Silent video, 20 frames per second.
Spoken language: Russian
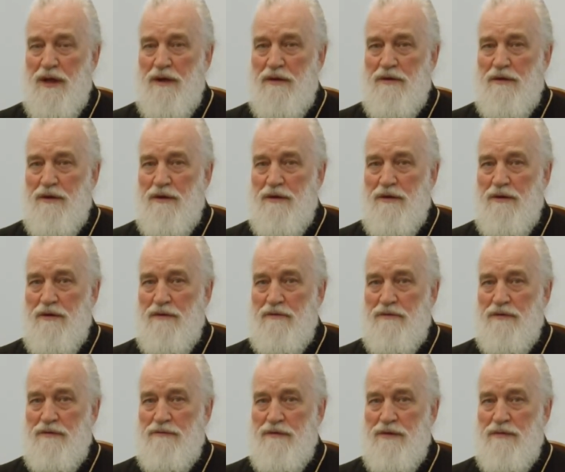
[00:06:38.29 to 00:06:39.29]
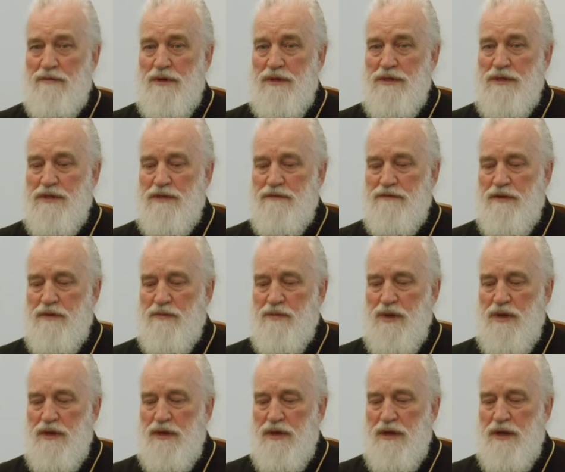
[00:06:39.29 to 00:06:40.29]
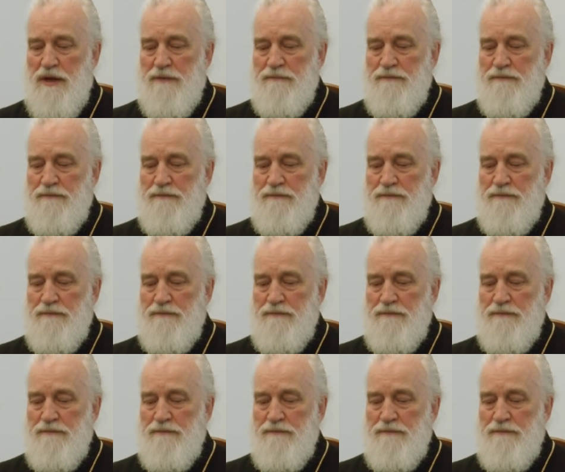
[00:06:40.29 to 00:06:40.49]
А вот вы обратите внимание,